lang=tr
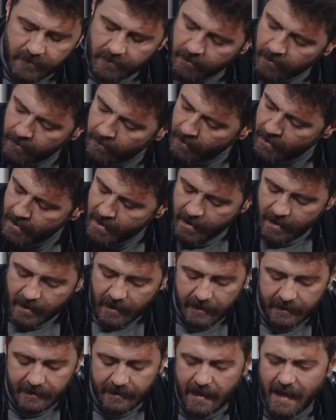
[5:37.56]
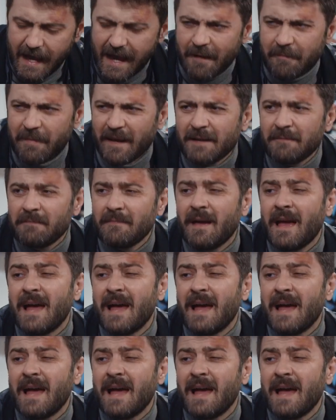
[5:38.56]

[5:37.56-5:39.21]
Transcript: misin yani? Ya benim